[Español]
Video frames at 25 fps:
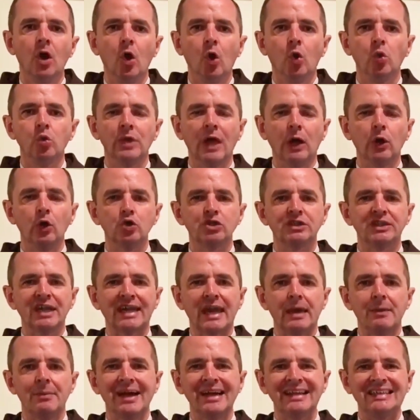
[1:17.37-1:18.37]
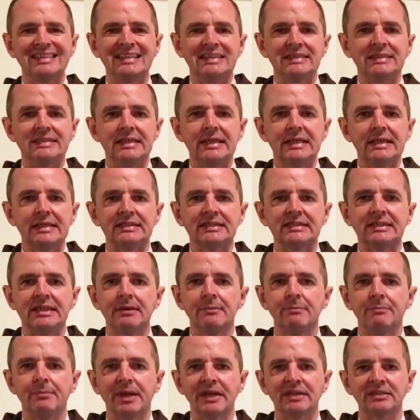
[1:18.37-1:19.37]
Una lucha que va a existir
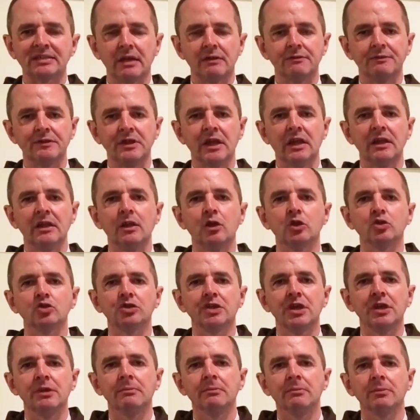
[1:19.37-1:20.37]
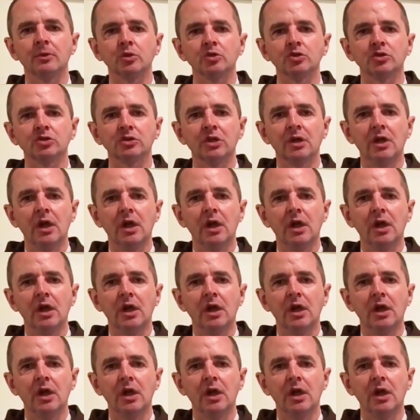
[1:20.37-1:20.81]
siempre hasta el final de los tiempos.